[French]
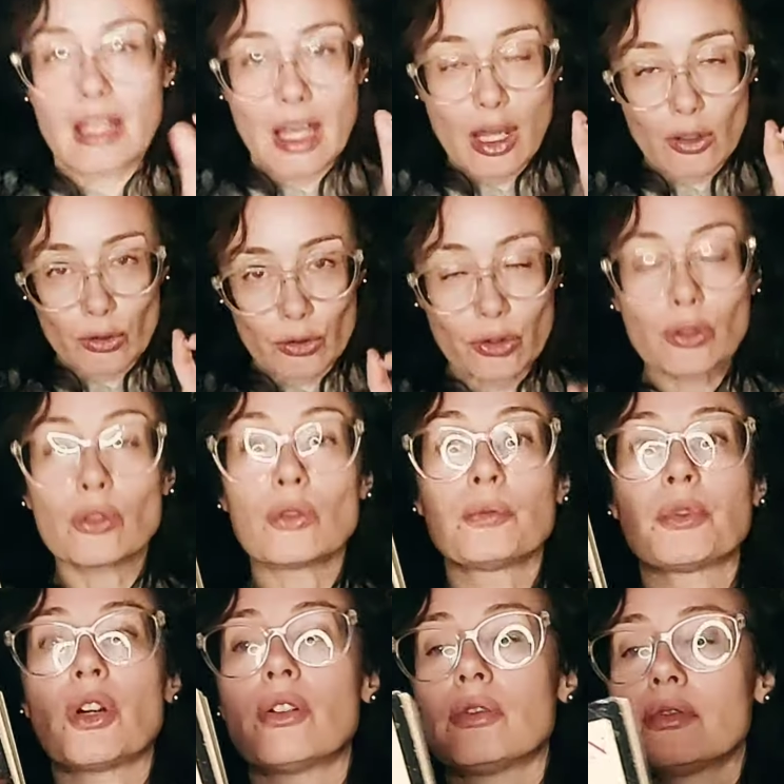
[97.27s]
Alors je
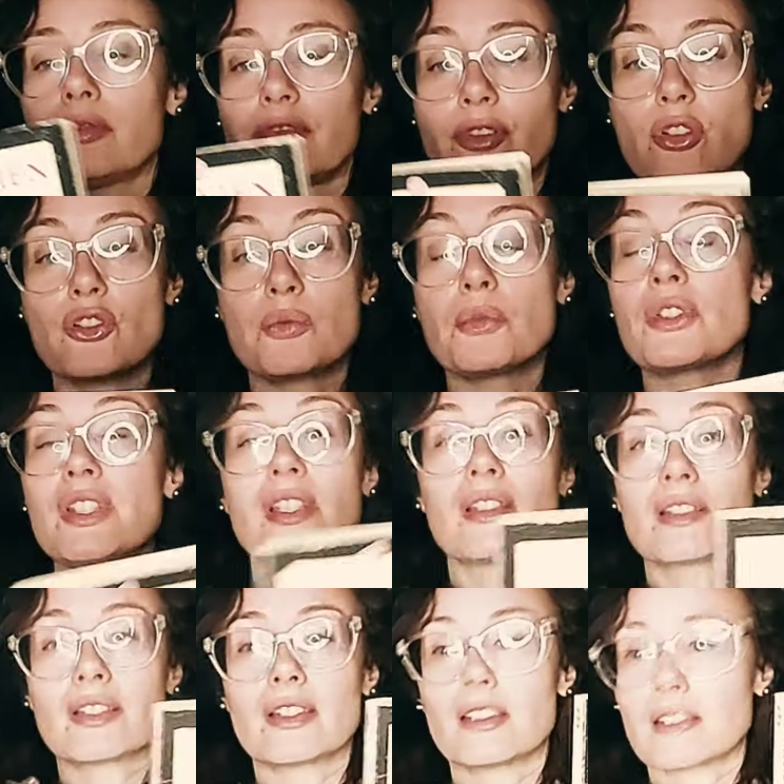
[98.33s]
comprends. Franchement, c'est
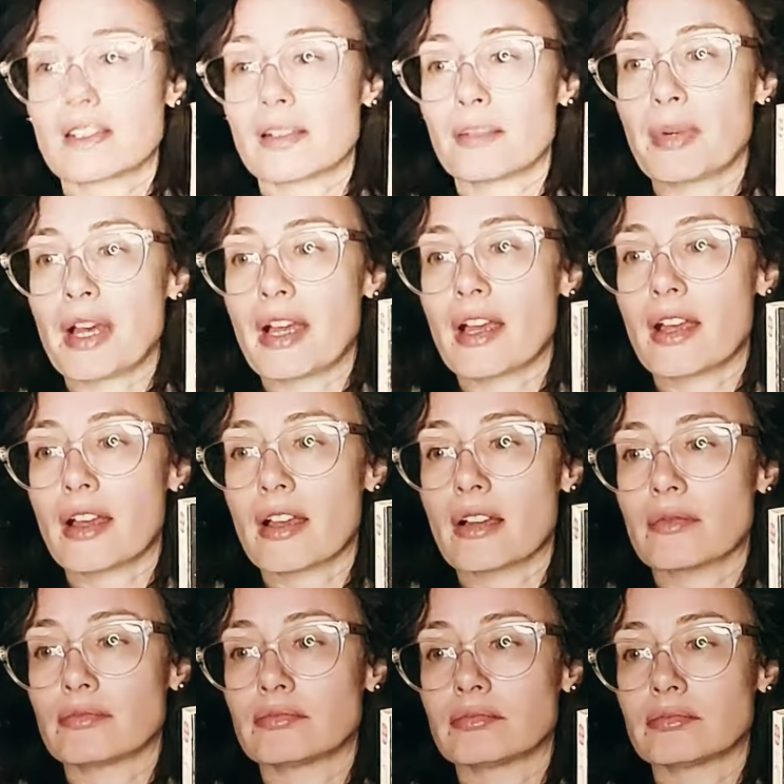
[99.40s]

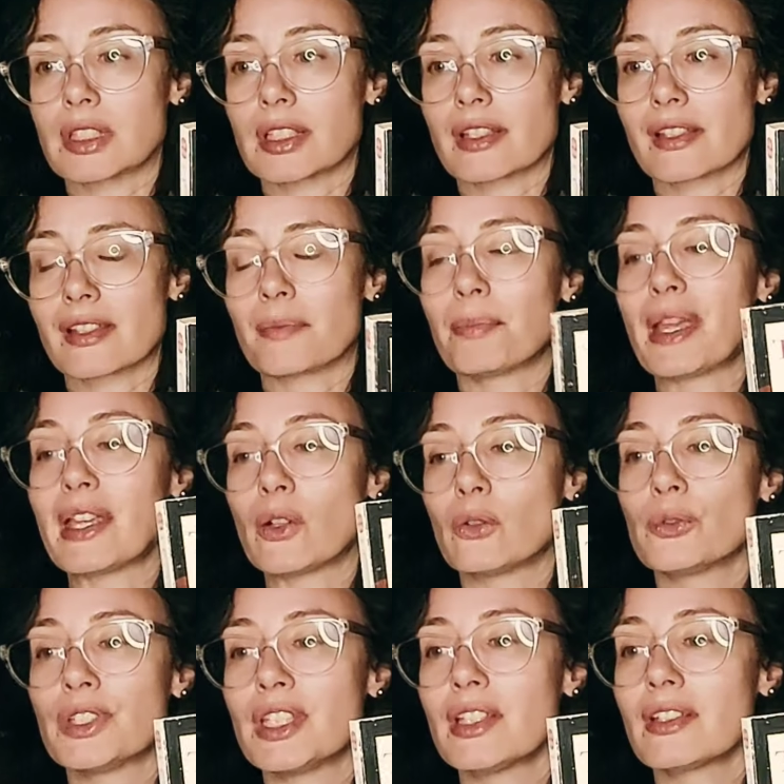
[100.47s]
pas c'est pas
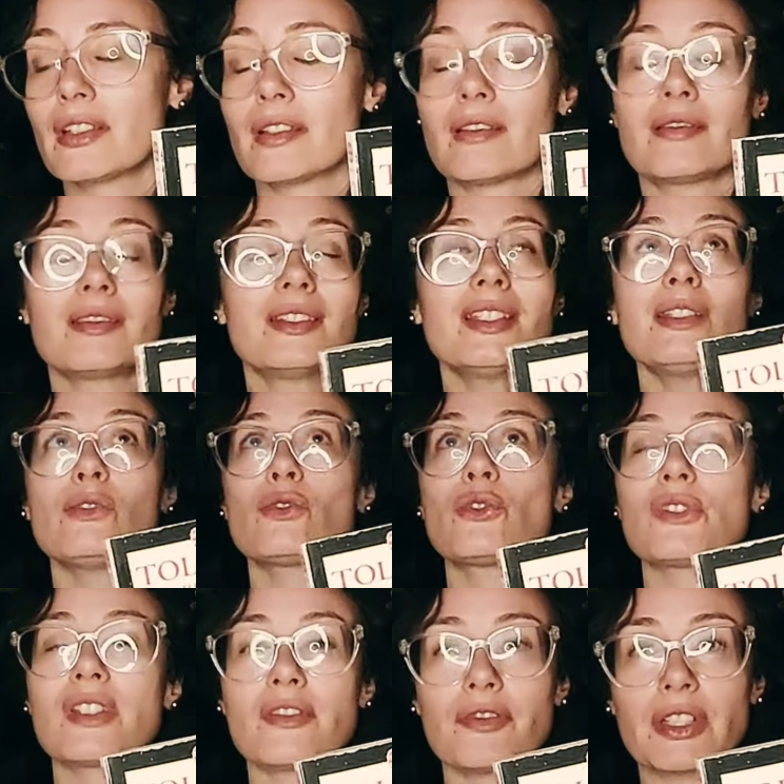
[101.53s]
ironique ni une
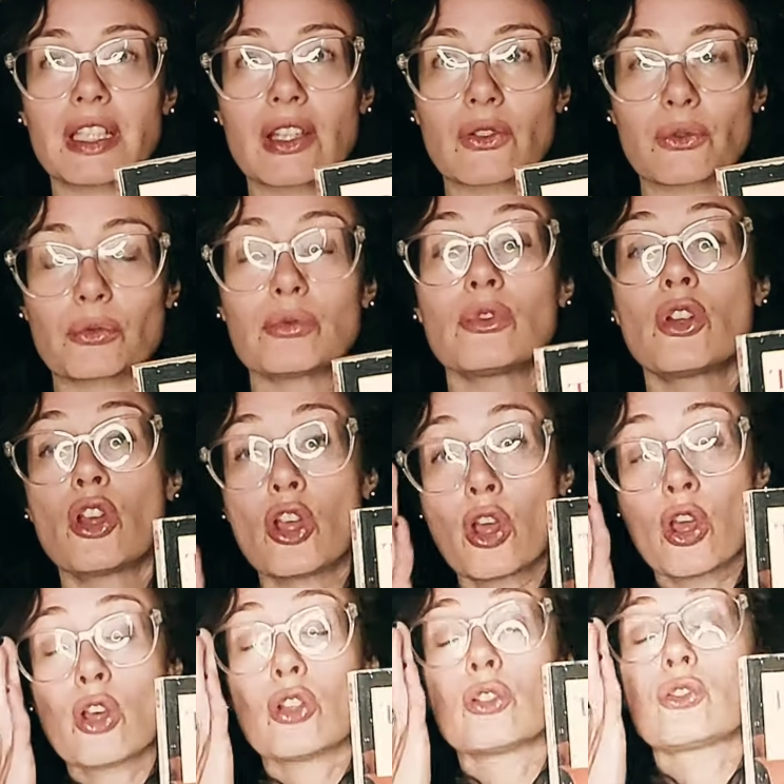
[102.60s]
justification.
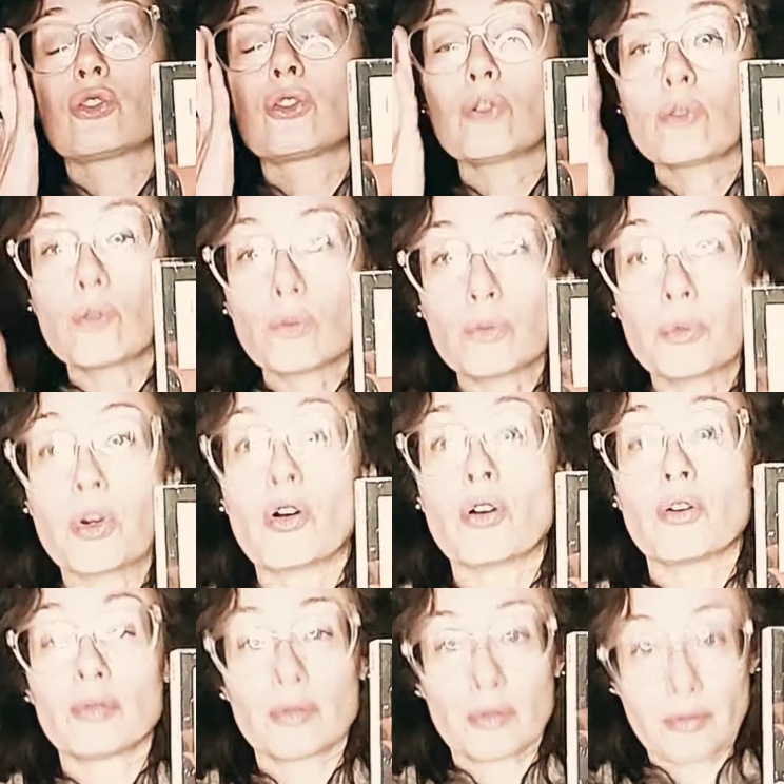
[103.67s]
Je
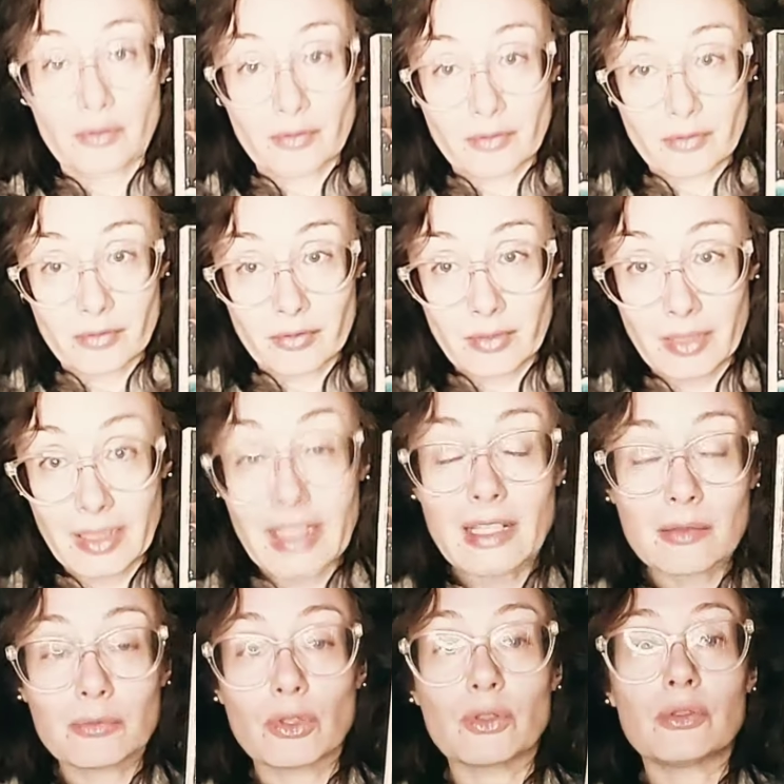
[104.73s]
comprends
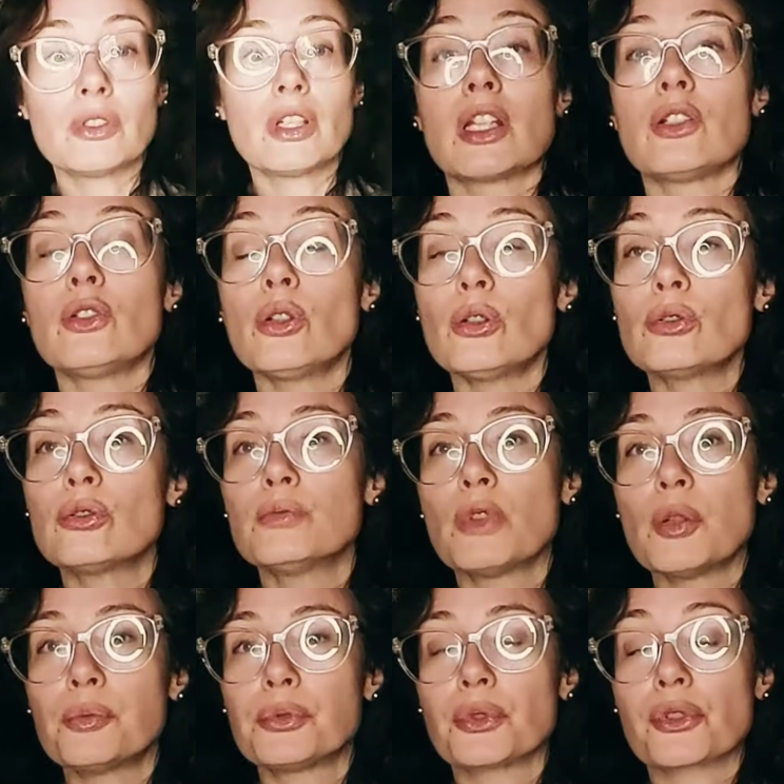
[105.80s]
réellement
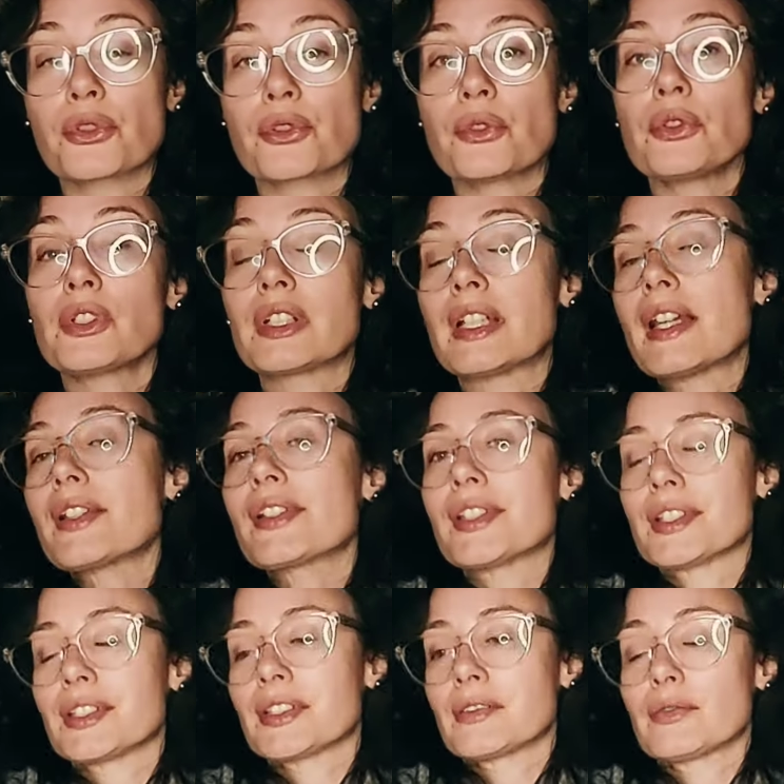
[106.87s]
l'engouement pour ce
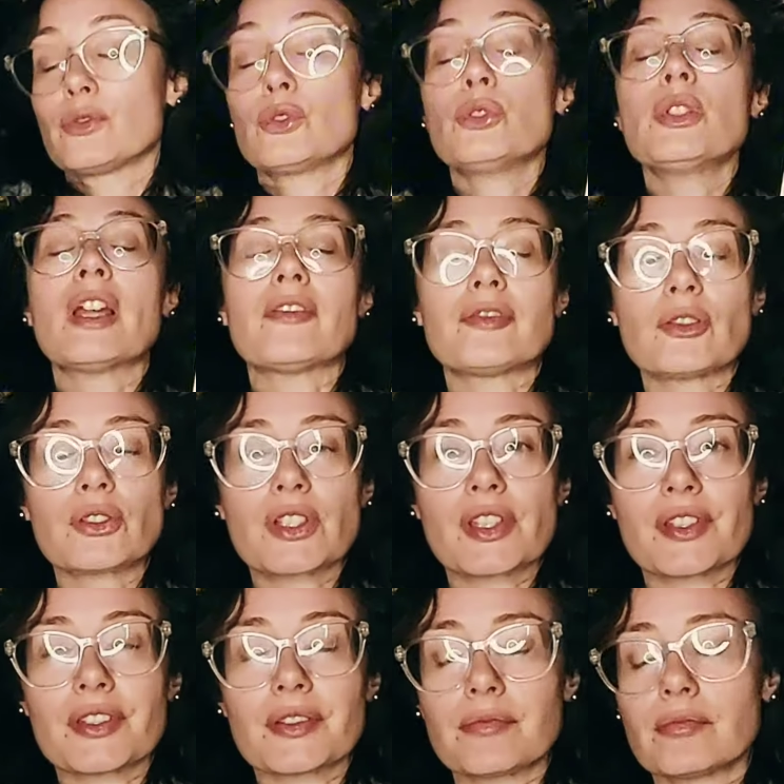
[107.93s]
classique de la
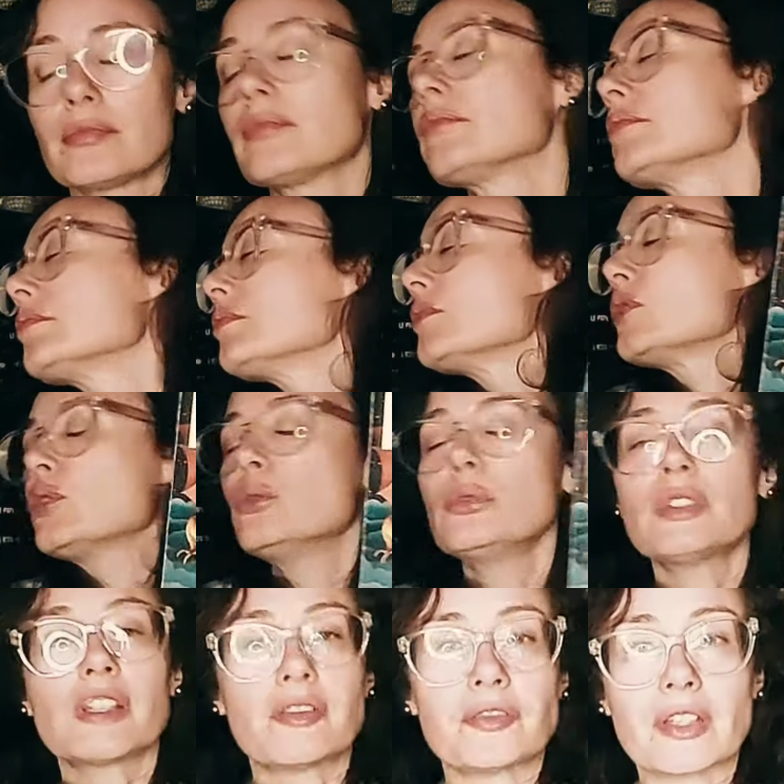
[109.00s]
fantaisie.
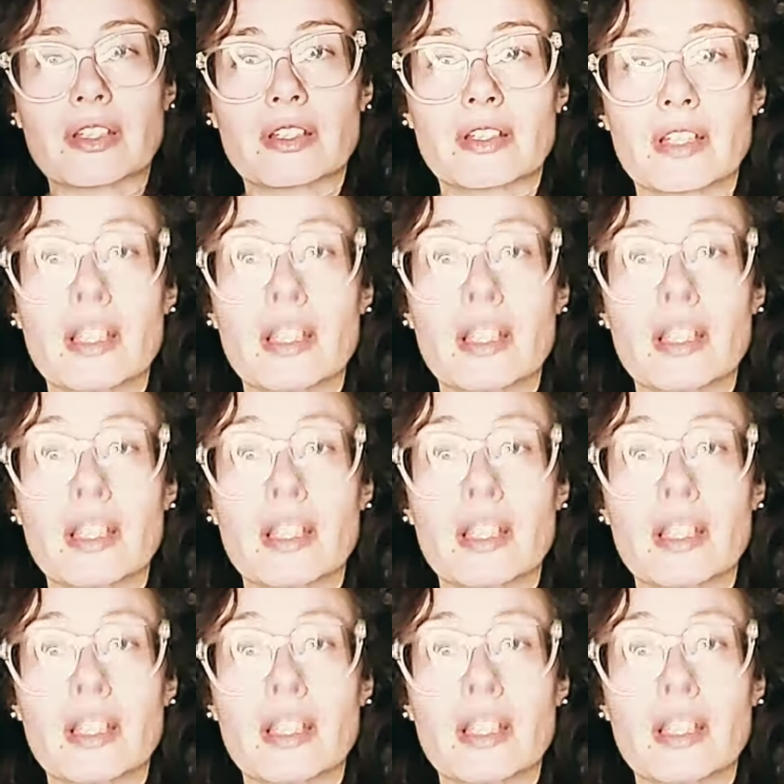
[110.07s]
Tout à fait.